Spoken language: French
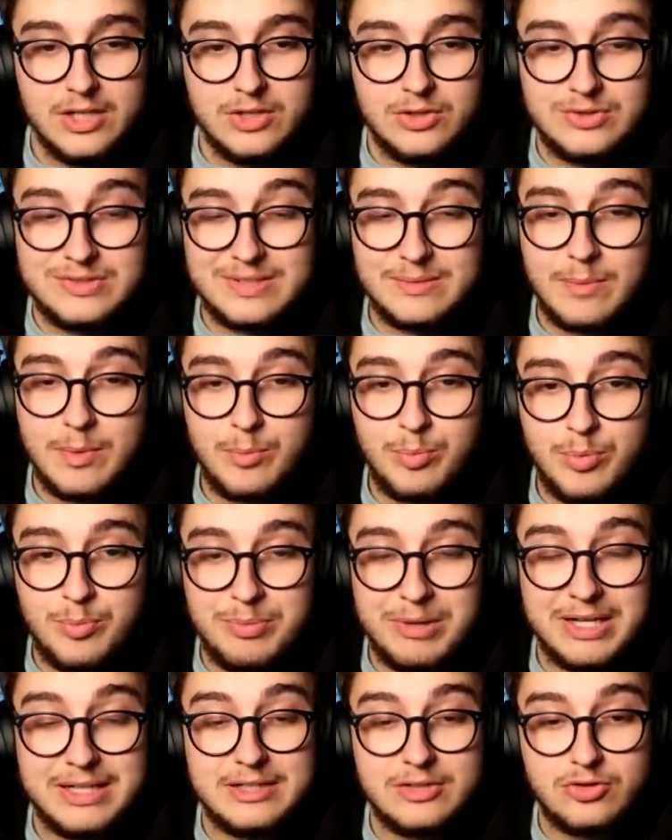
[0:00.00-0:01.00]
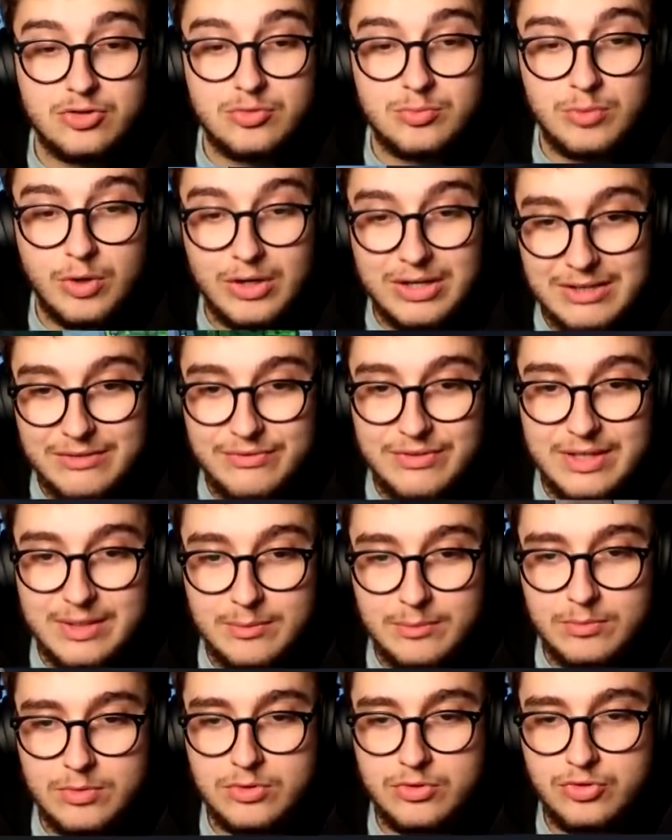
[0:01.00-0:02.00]
Je sais même plus parler. Tu m'enlèves
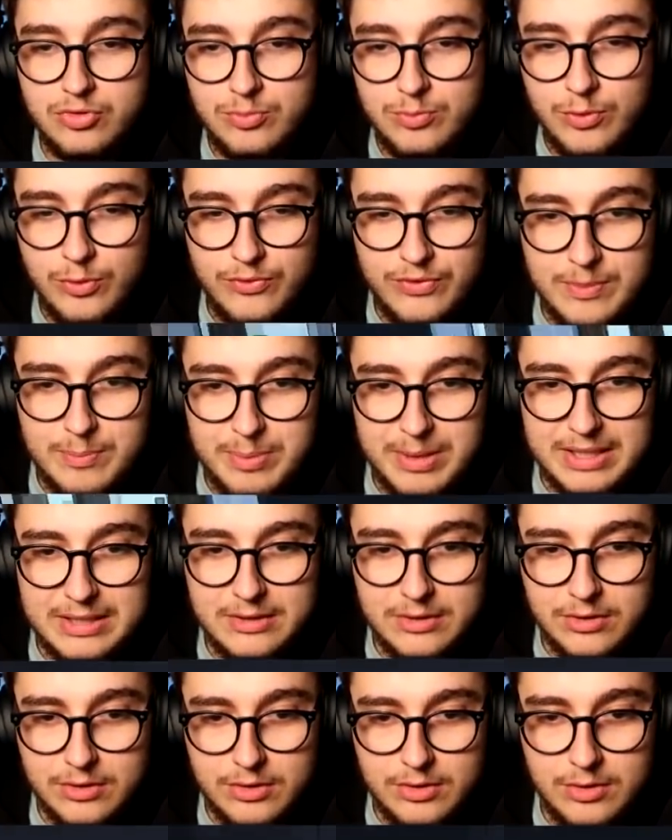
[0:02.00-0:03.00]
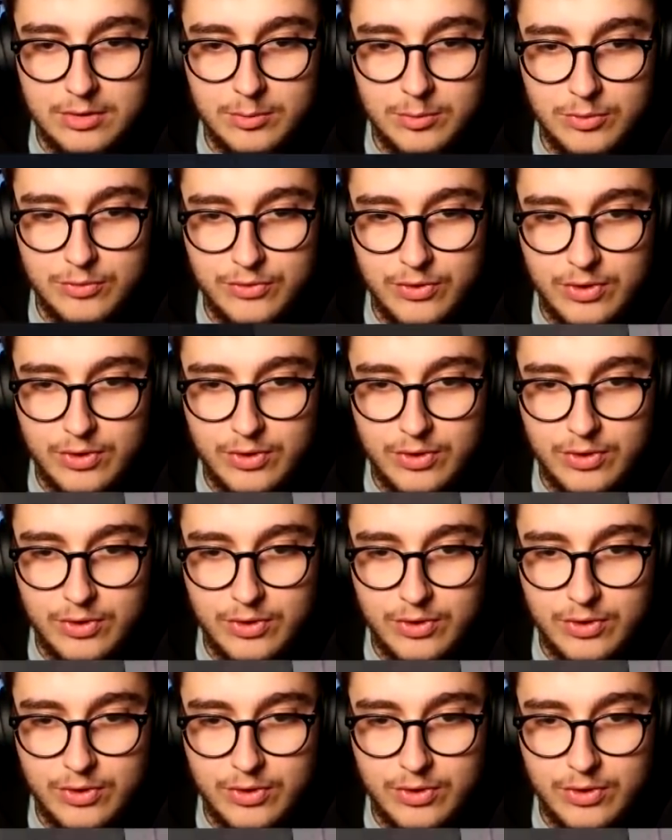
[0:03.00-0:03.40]
les, tu me fais perdre euh, mon